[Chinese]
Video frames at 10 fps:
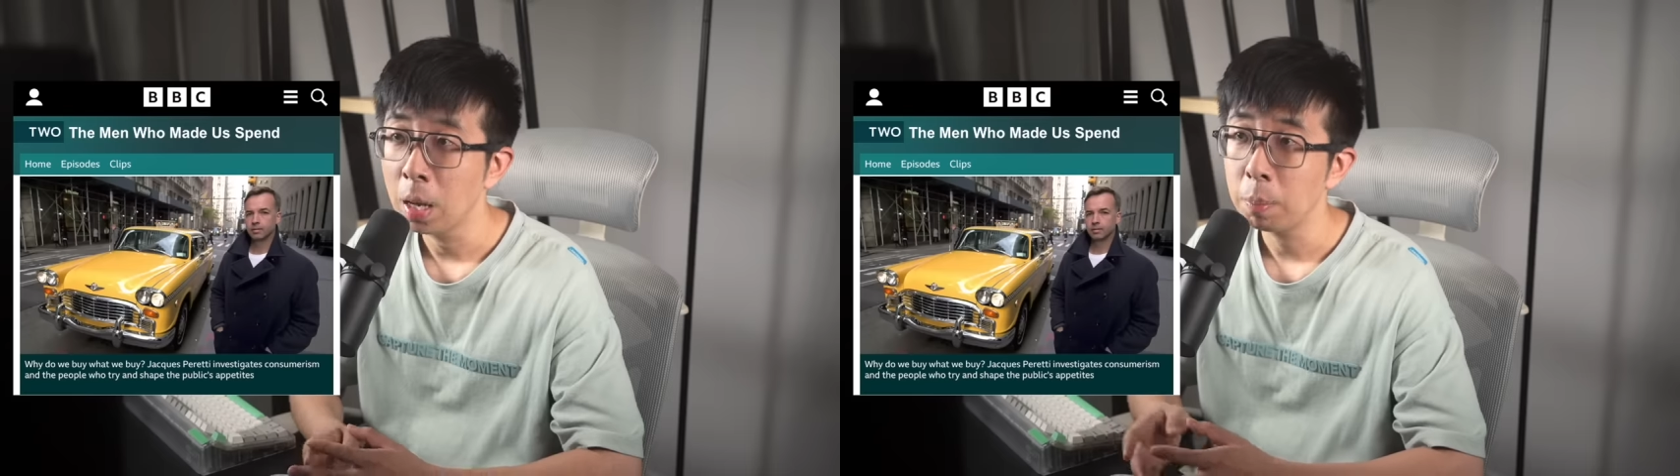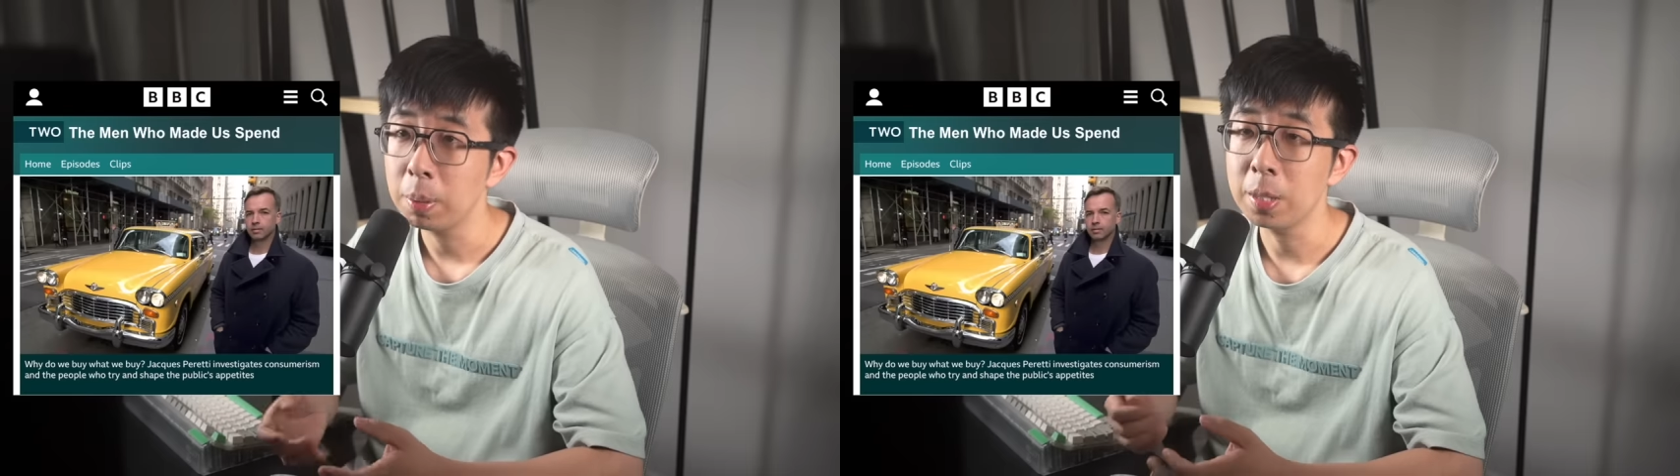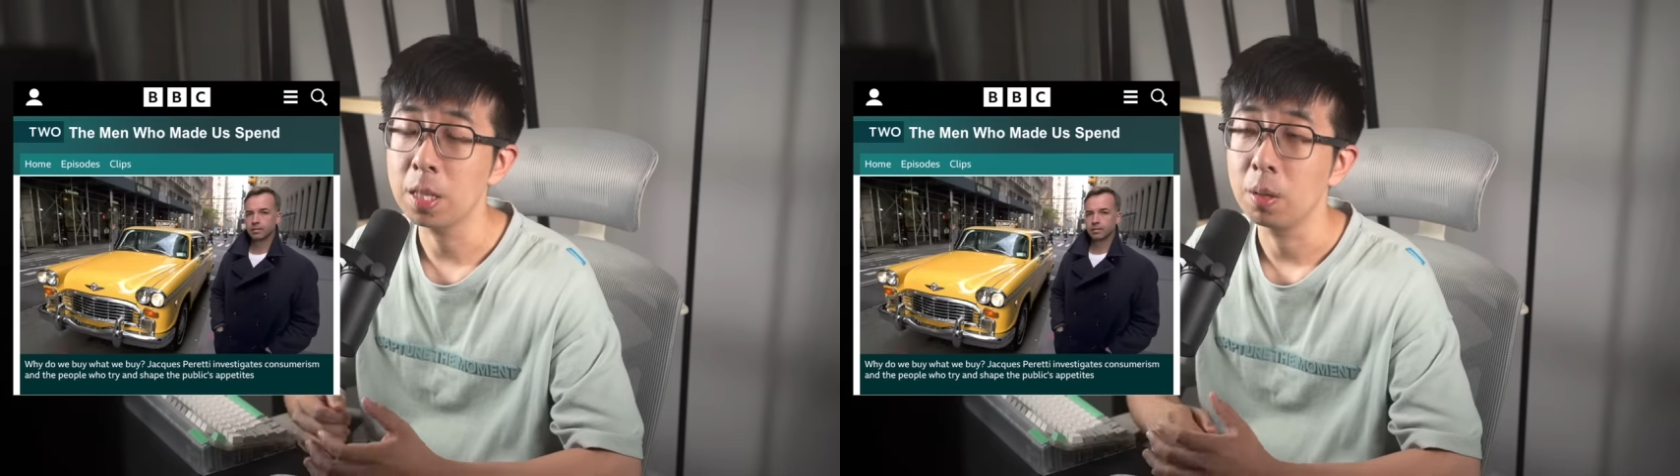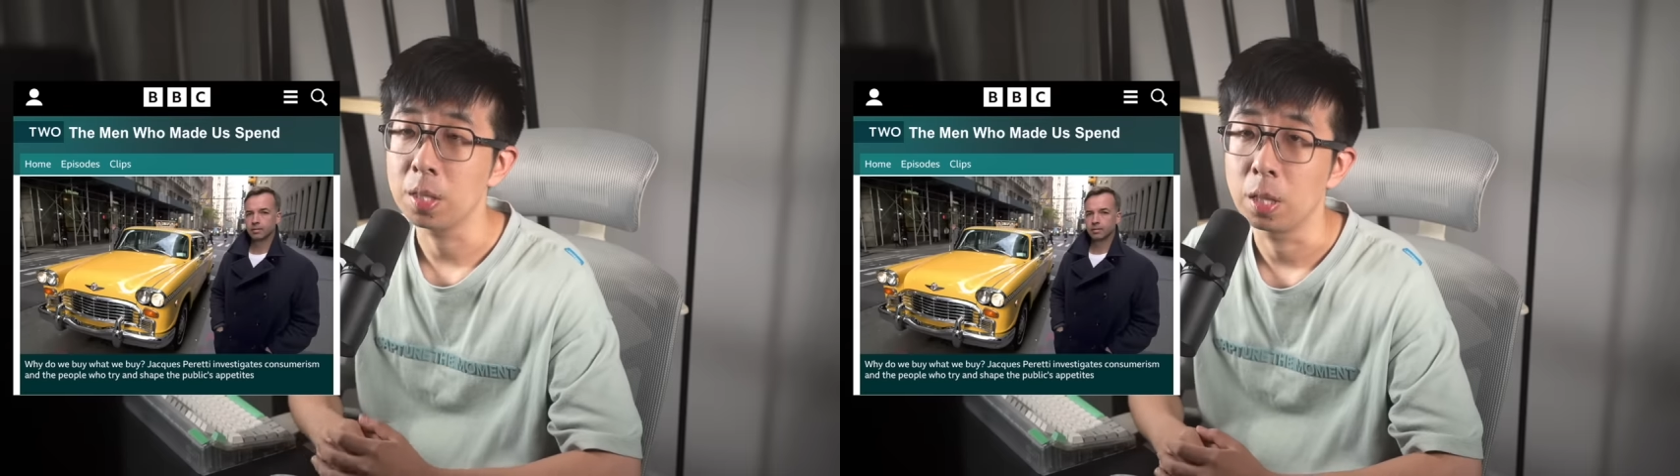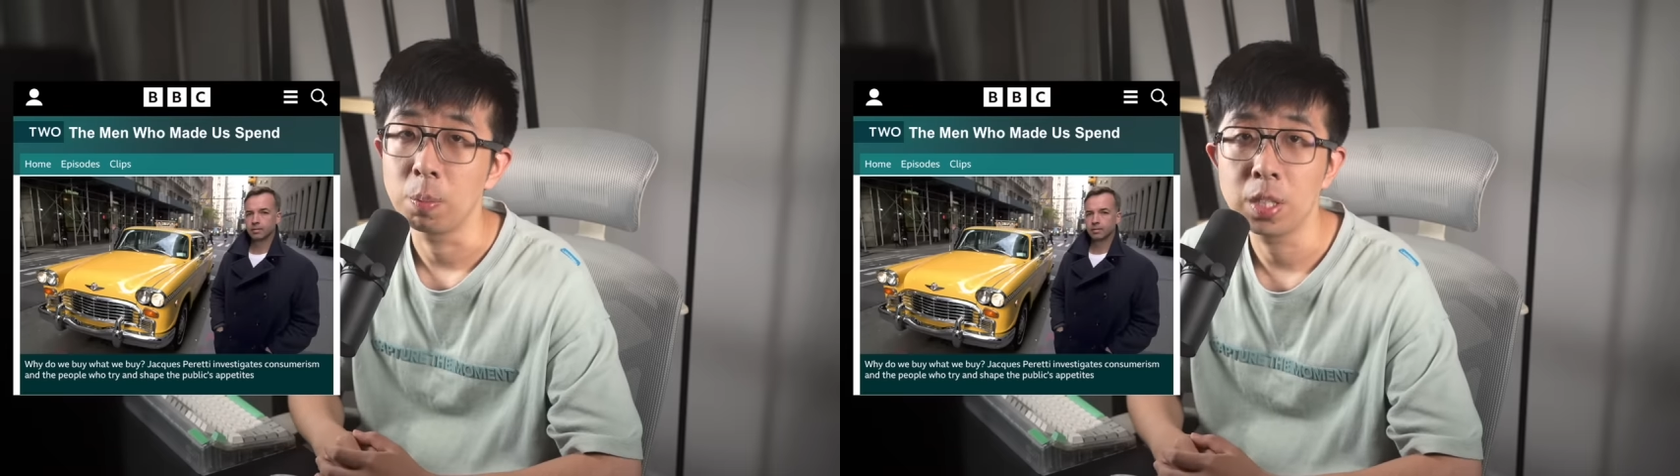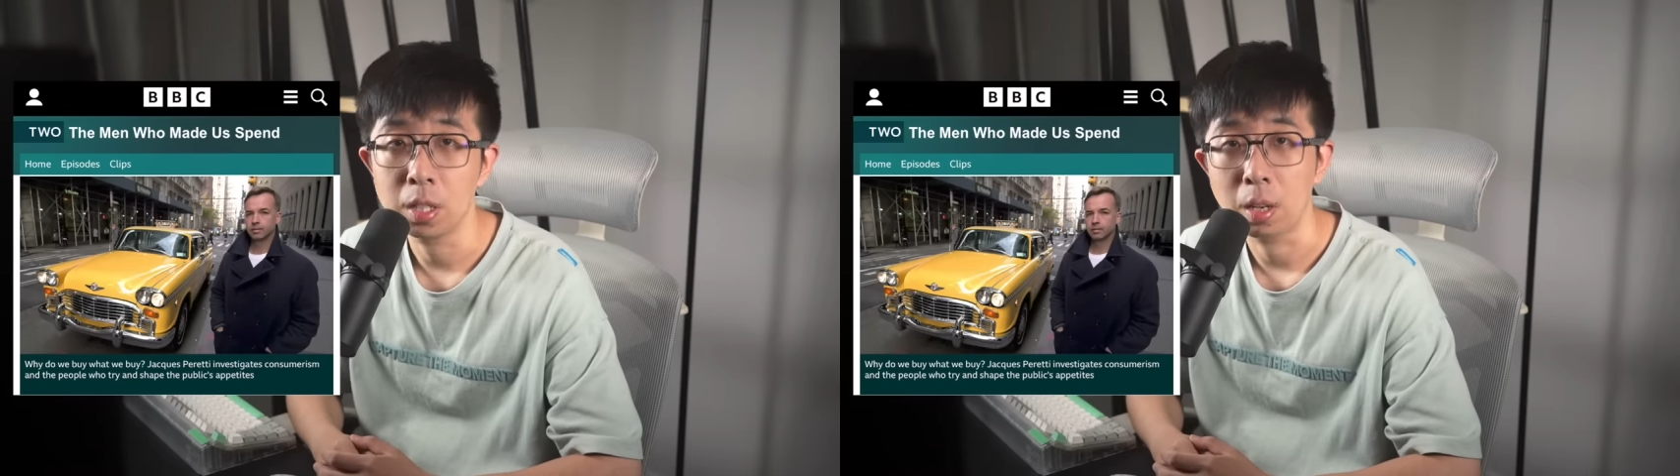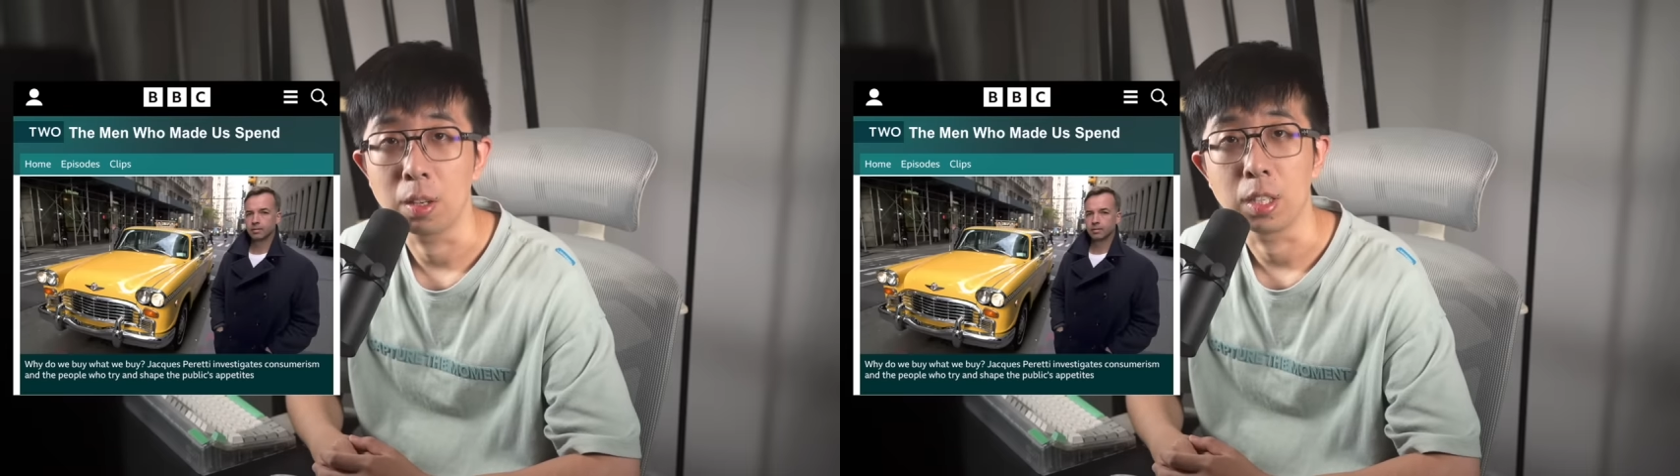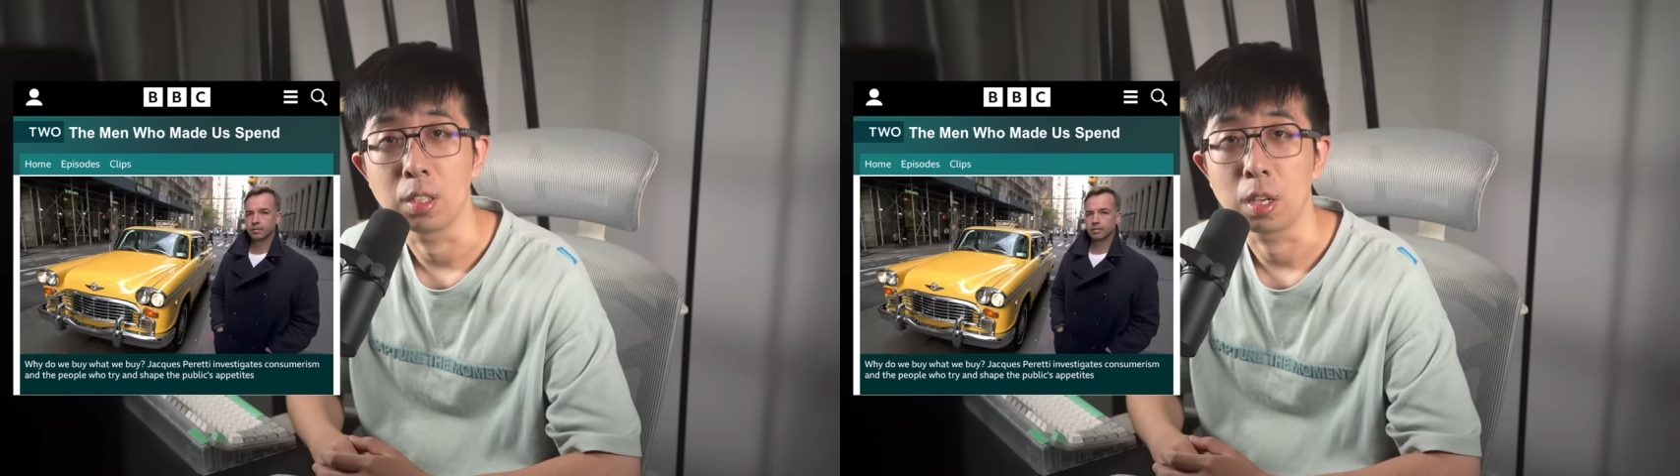BBC 有个节目介绍
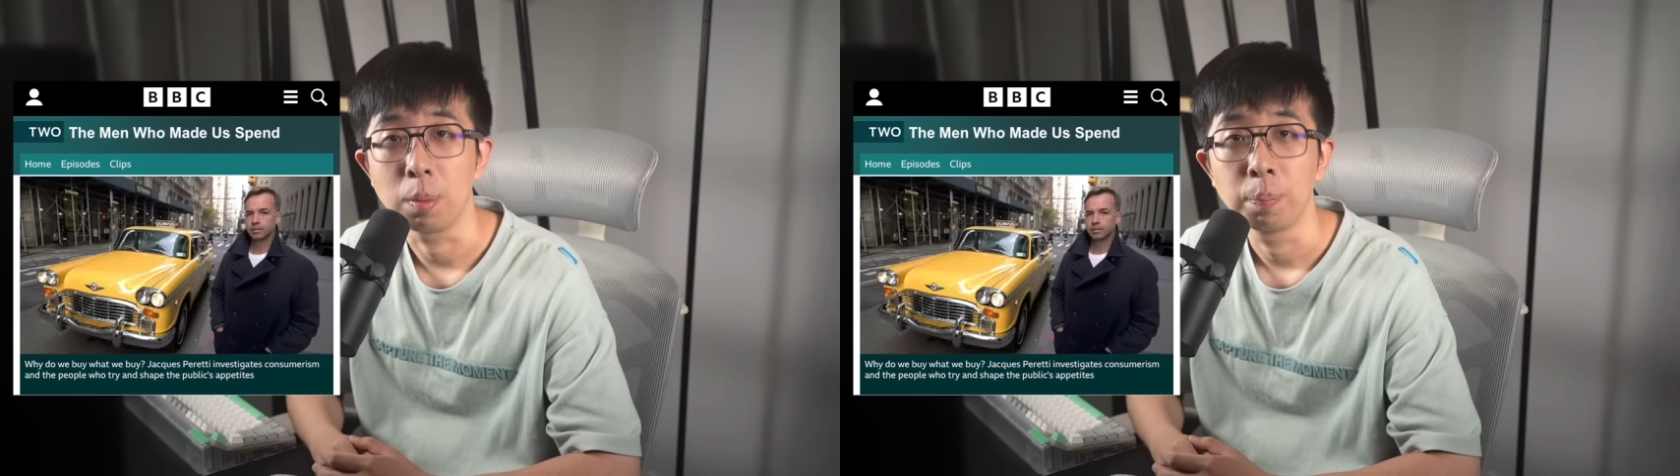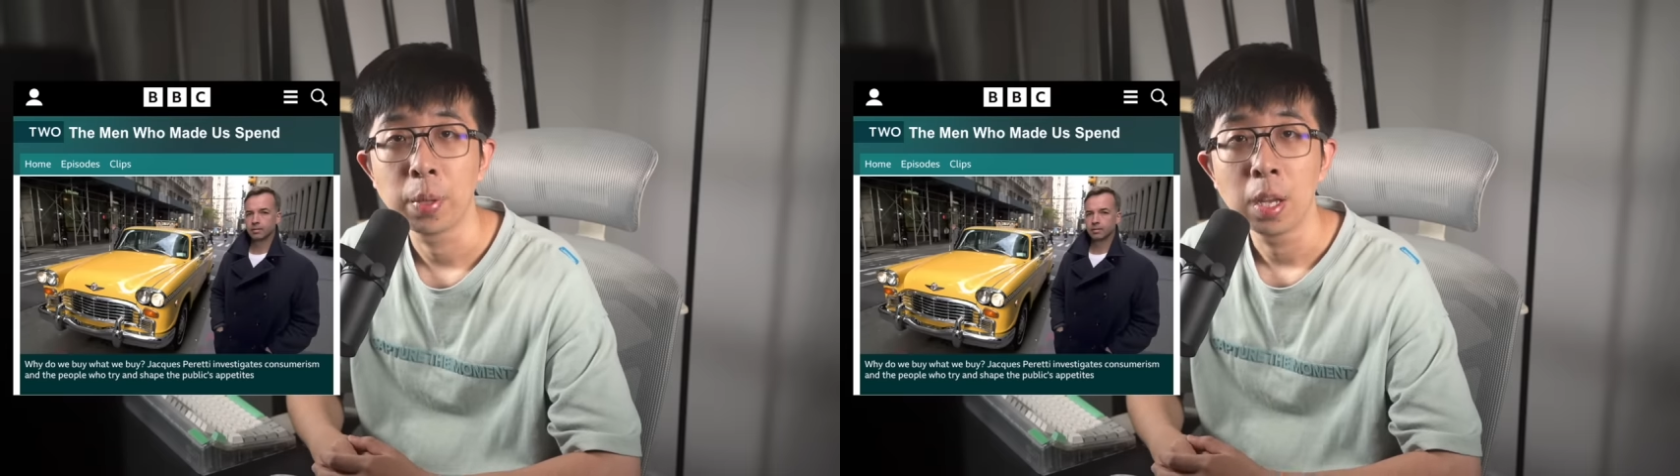了这个事儿。